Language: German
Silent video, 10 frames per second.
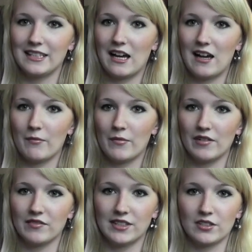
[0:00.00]
Die haben
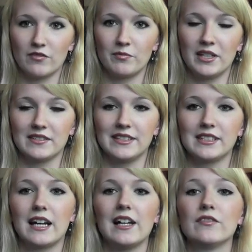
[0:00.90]
einen
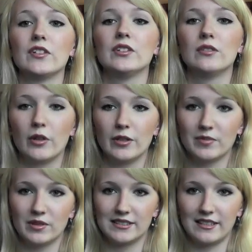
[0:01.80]
Wasserstoffperoxidgehalt von 9%.
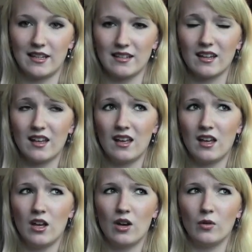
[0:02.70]

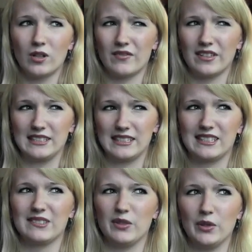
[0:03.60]
Oder waren
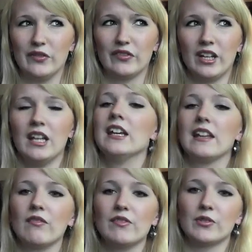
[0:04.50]
es 12?
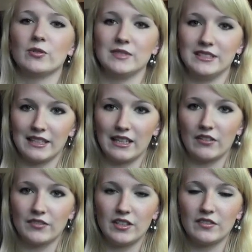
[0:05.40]
Irgendwie so um den Dreh.
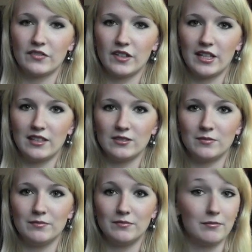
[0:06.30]
Auf jeden Fall
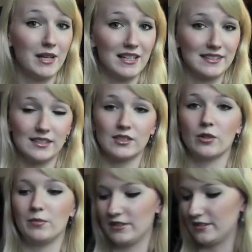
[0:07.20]
ähm, mehr als das
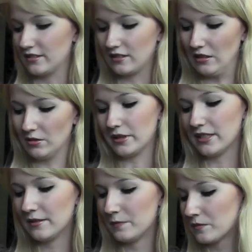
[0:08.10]
Doppelte, glaube ich.